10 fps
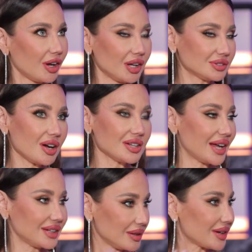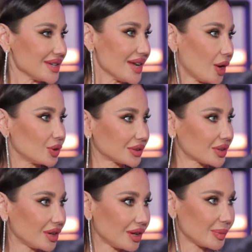اعطاه يعني ريحه
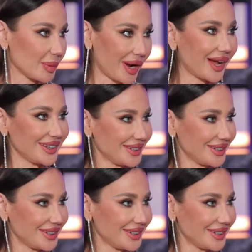لطلال بمحل